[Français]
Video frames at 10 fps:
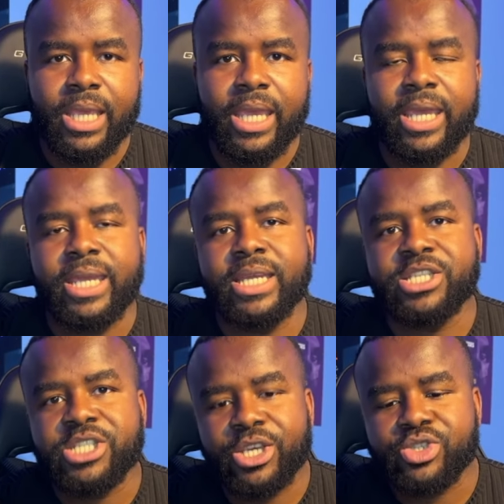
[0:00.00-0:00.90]
Et il
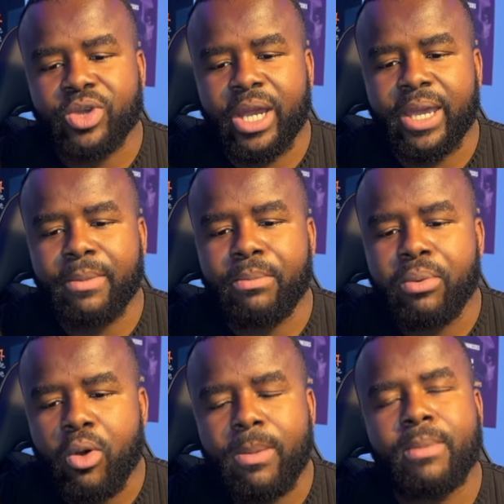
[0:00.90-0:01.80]
chercherait
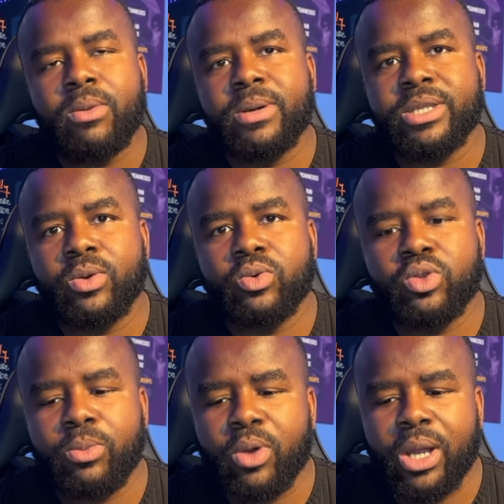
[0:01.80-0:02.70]
probablement des cours de
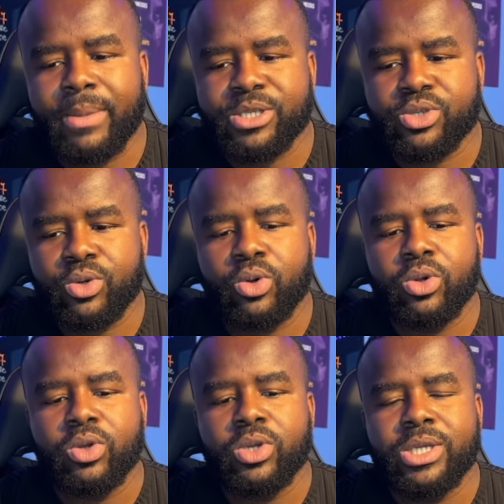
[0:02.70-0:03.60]
programmation
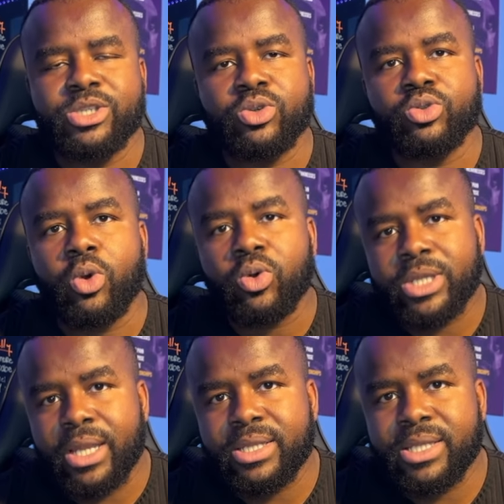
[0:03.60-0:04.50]
qui sont de haute
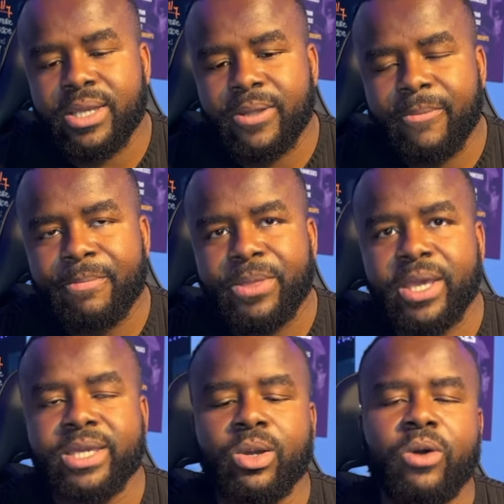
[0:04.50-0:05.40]
qualité et
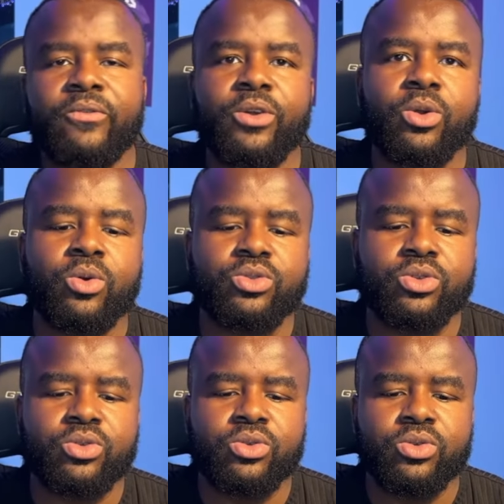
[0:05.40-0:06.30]
qui offrent un
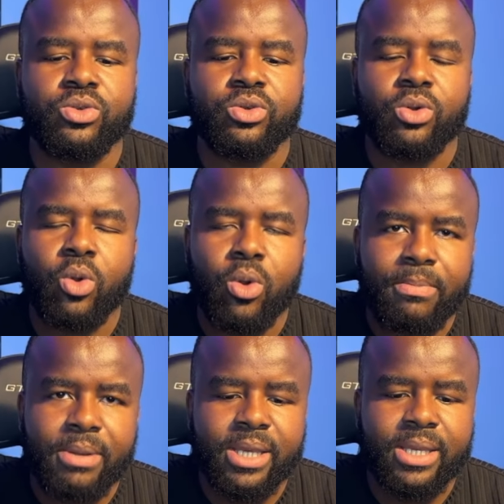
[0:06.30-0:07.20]
contenu
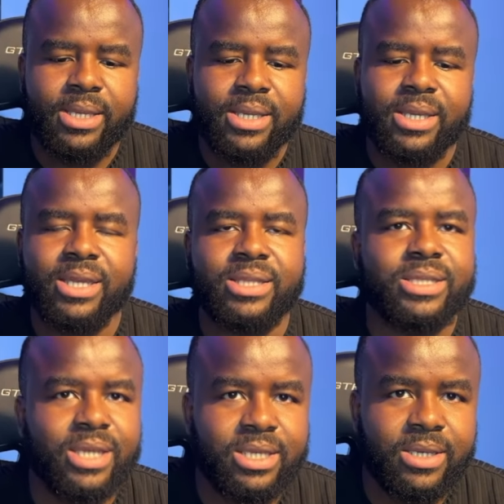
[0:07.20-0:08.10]
complet et
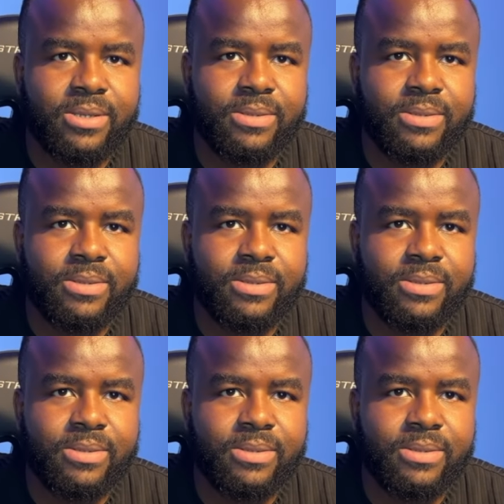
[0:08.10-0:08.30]
détaillé.